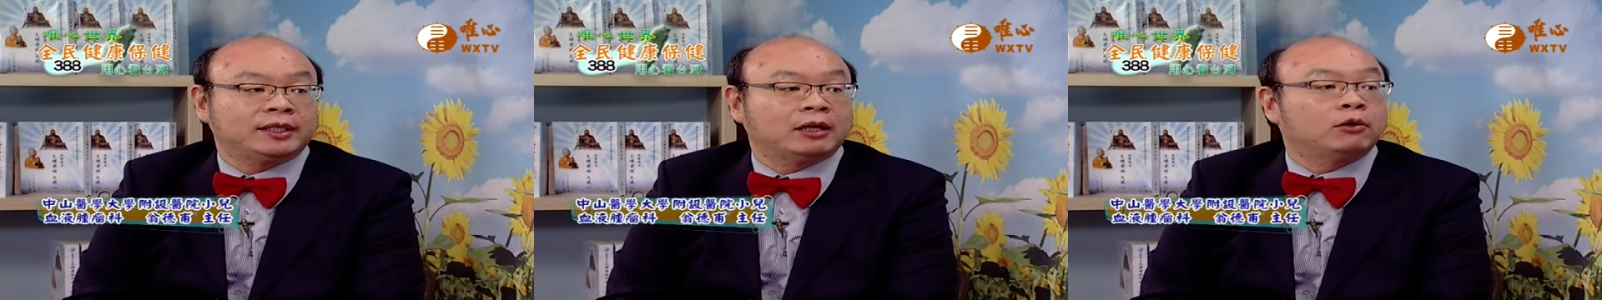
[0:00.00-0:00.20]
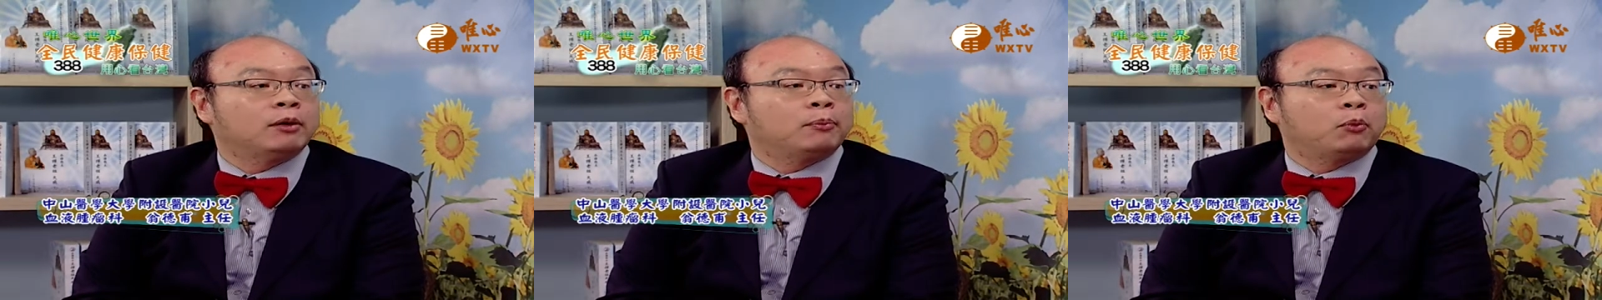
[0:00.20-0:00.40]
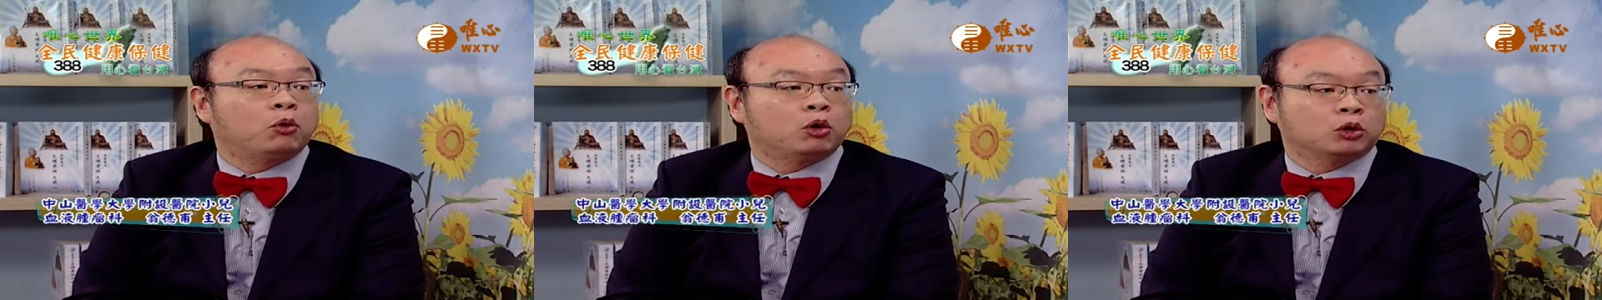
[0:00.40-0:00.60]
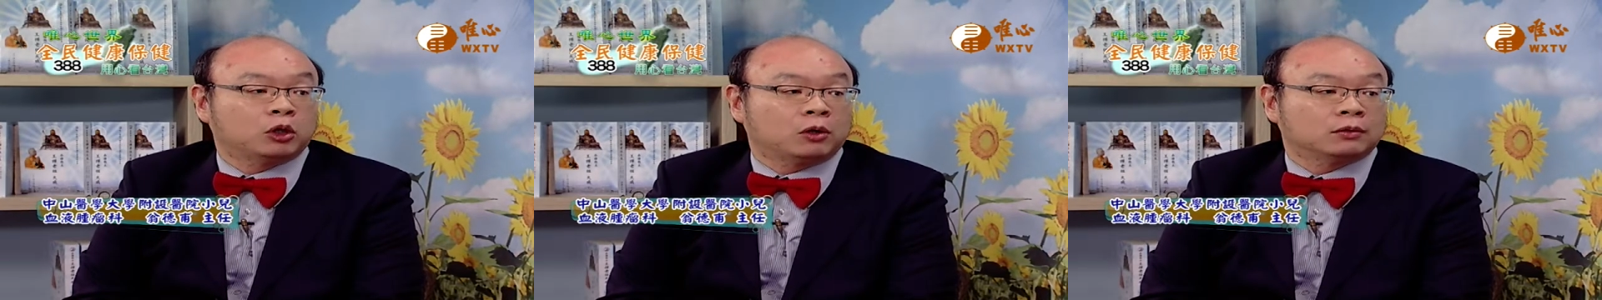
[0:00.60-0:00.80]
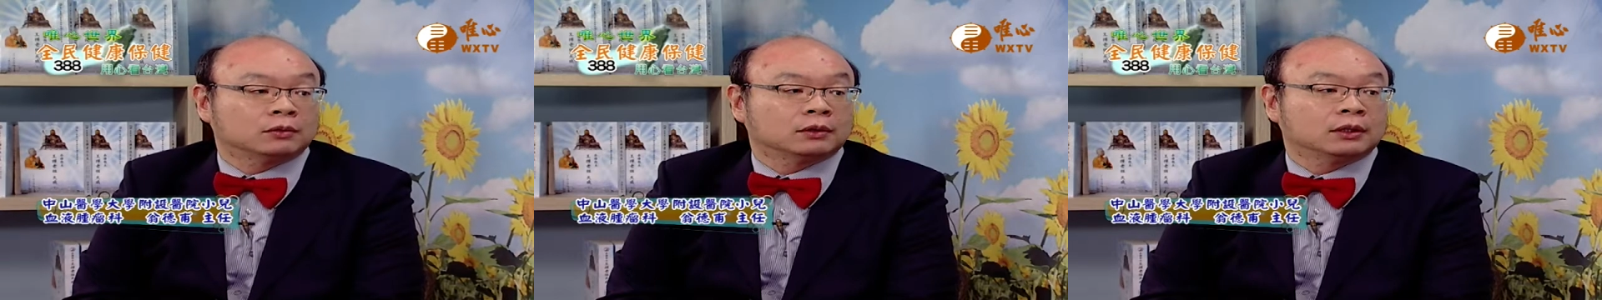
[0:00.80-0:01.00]
它会波
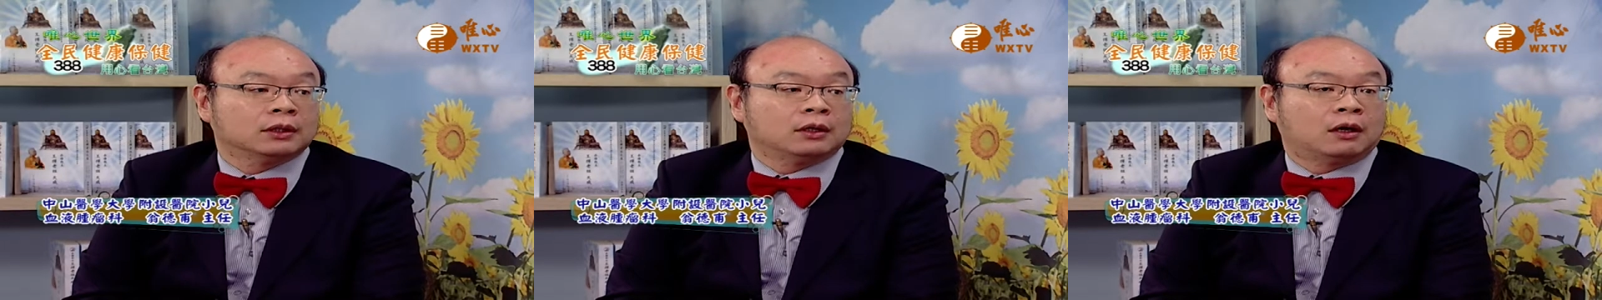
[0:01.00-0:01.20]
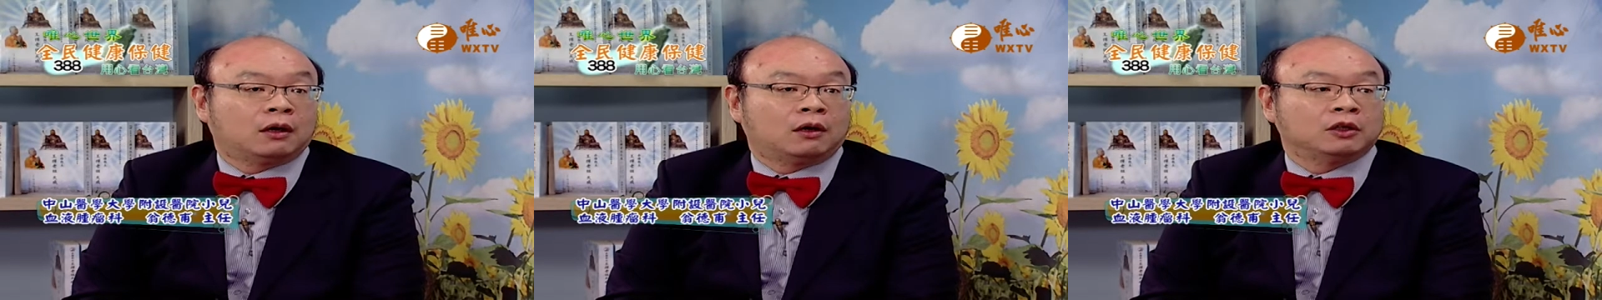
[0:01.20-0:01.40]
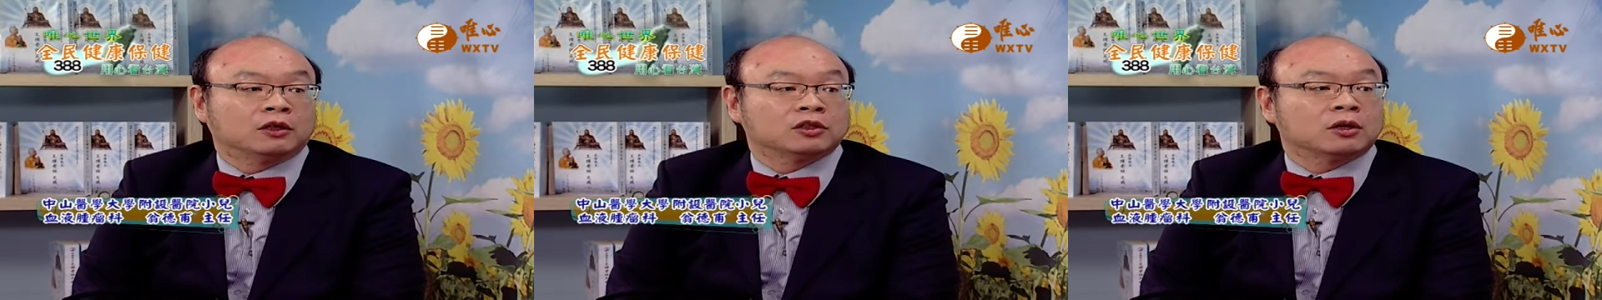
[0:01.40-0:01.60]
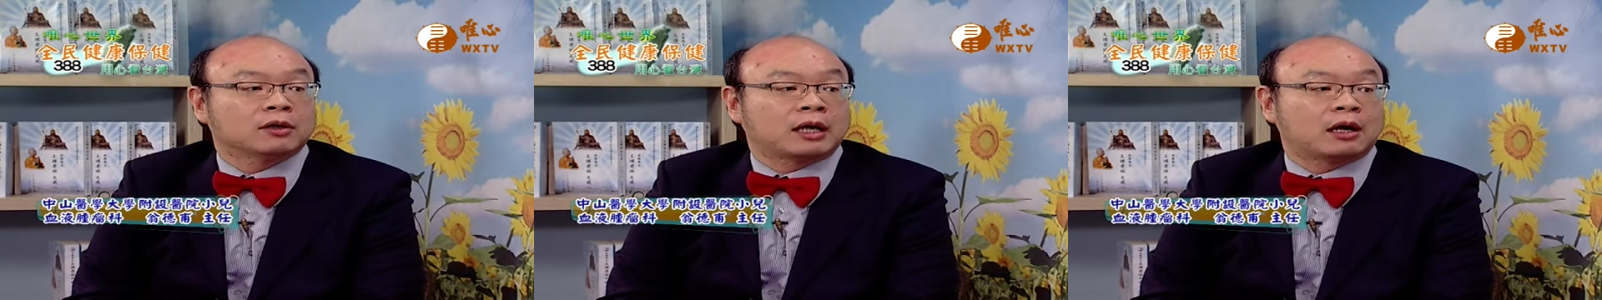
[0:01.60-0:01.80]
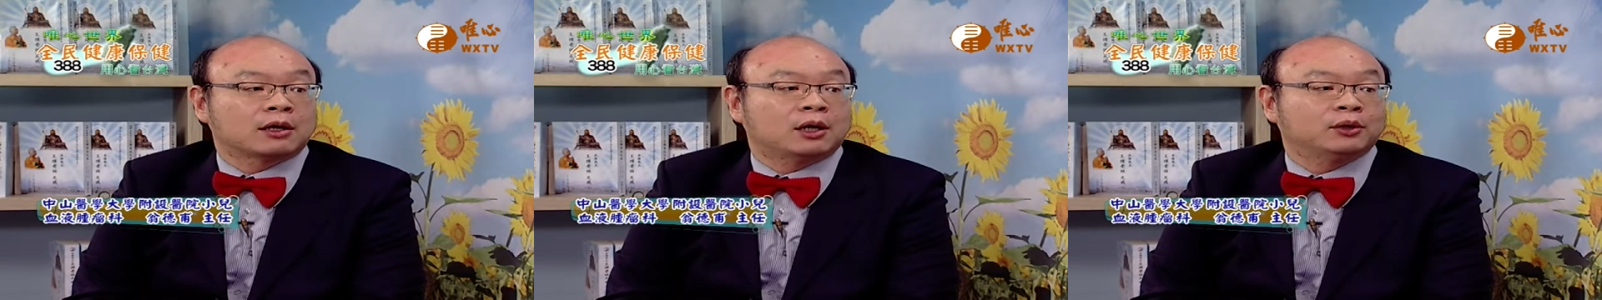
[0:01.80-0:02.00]
动，哦，有时候
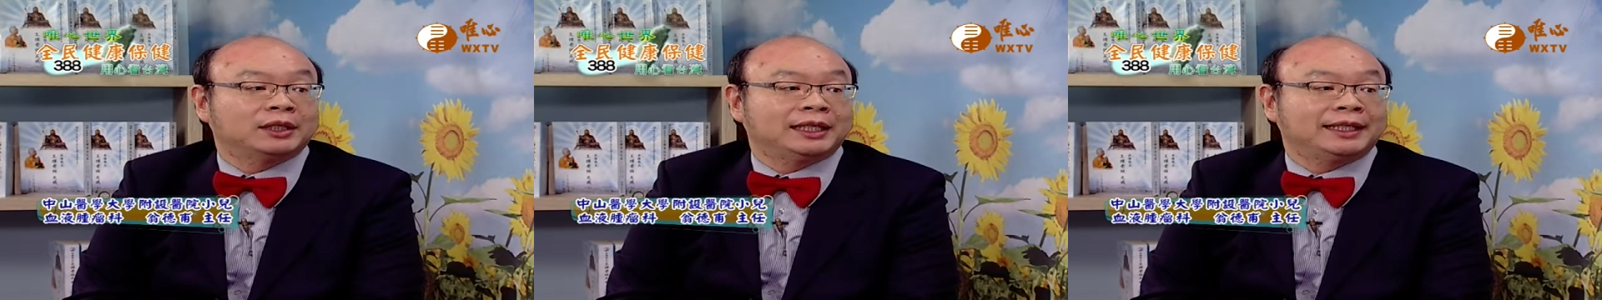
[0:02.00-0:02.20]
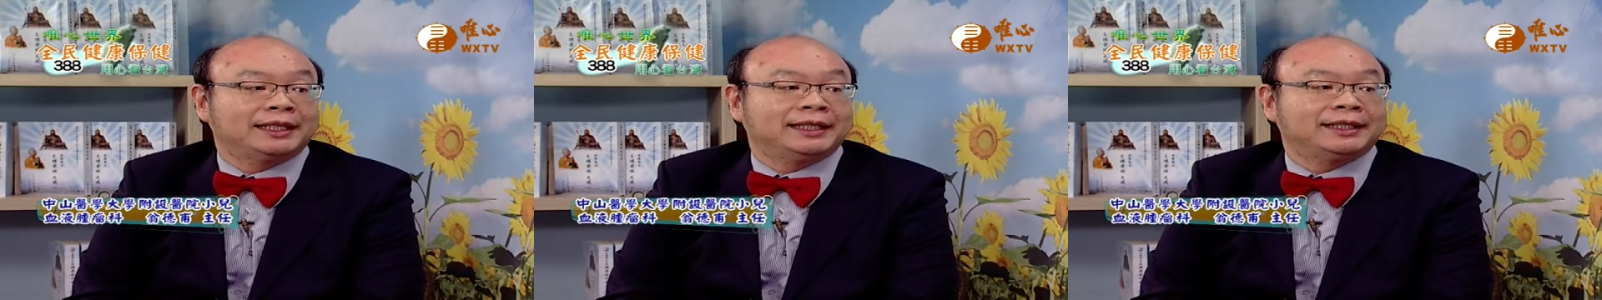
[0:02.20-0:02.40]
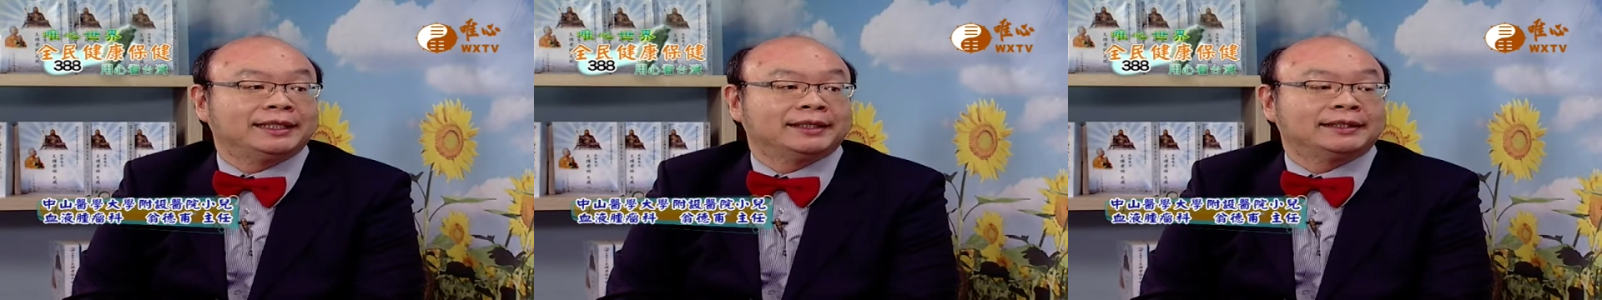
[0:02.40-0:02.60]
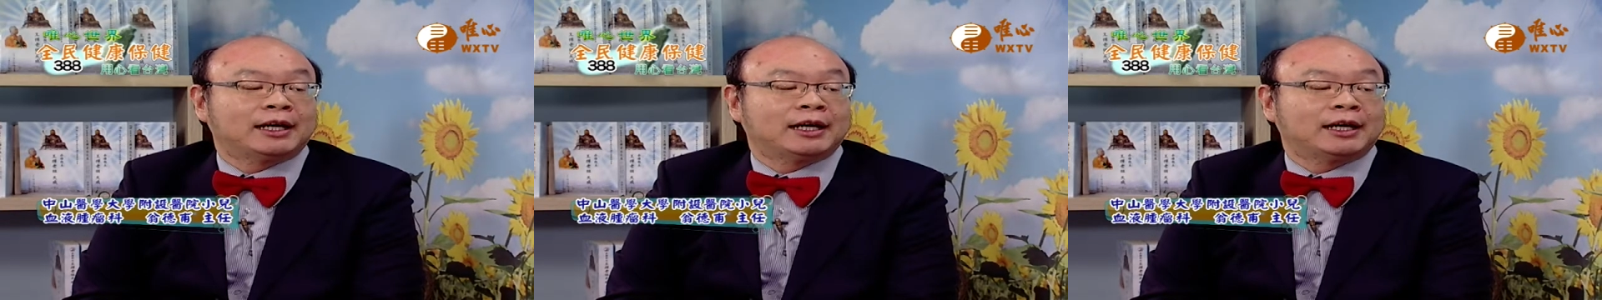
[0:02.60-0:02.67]
高高低低的。